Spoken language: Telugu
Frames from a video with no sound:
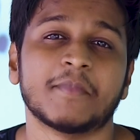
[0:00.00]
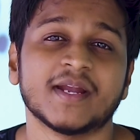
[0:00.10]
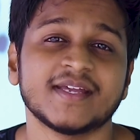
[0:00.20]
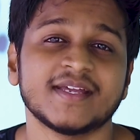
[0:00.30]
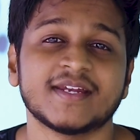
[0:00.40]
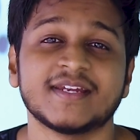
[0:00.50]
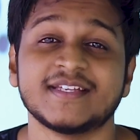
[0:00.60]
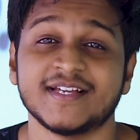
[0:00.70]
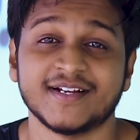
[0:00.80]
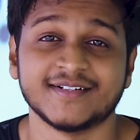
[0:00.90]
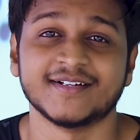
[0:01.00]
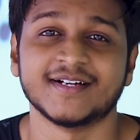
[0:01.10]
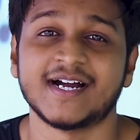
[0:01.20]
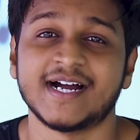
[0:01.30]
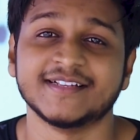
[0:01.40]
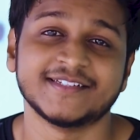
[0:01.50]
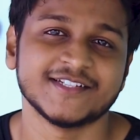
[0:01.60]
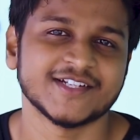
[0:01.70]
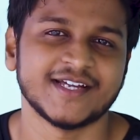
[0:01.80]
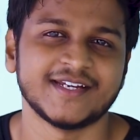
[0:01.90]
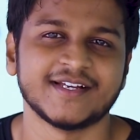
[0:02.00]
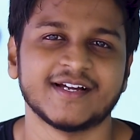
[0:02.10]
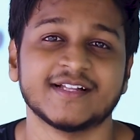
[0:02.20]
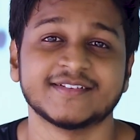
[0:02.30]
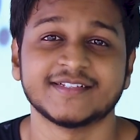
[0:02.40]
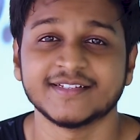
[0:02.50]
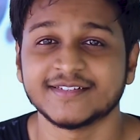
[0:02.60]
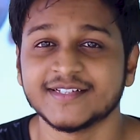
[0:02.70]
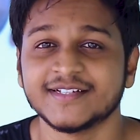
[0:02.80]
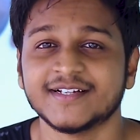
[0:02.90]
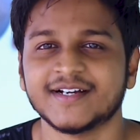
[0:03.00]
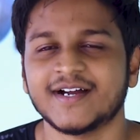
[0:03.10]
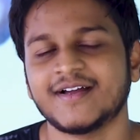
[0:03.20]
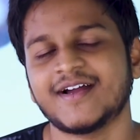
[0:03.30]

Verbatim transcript: మన హెయిర్ని యంగ్గా అంతే షైనింగ్గా అంతే థిక్గా